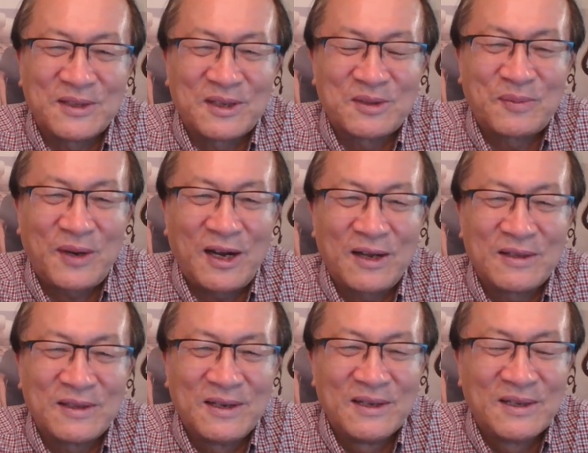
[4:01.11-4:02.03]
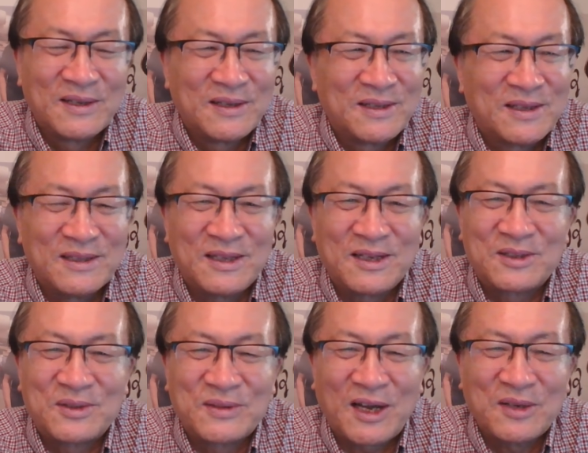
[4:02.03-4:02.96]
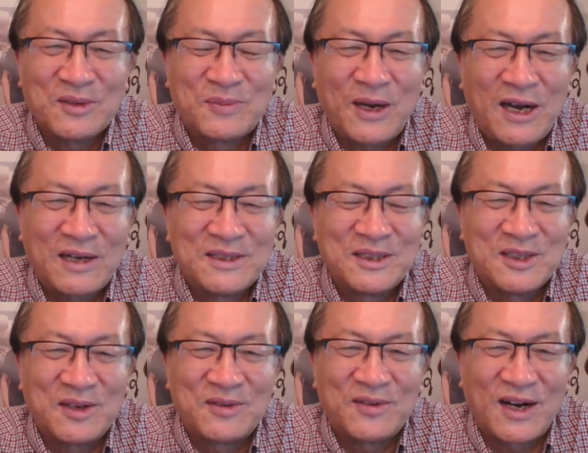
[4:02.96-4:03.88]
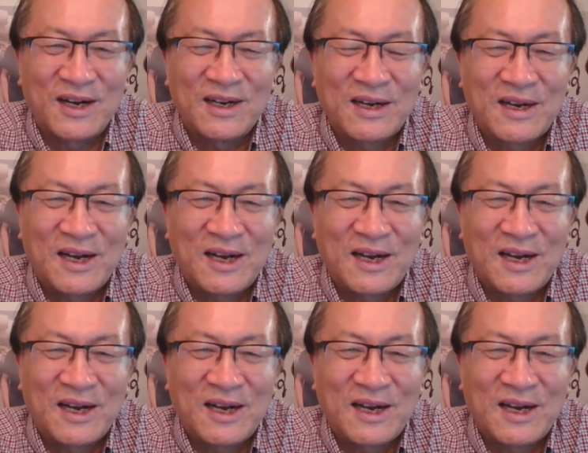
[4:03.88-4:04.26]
他说怕，那时候哪有怕的想法呀？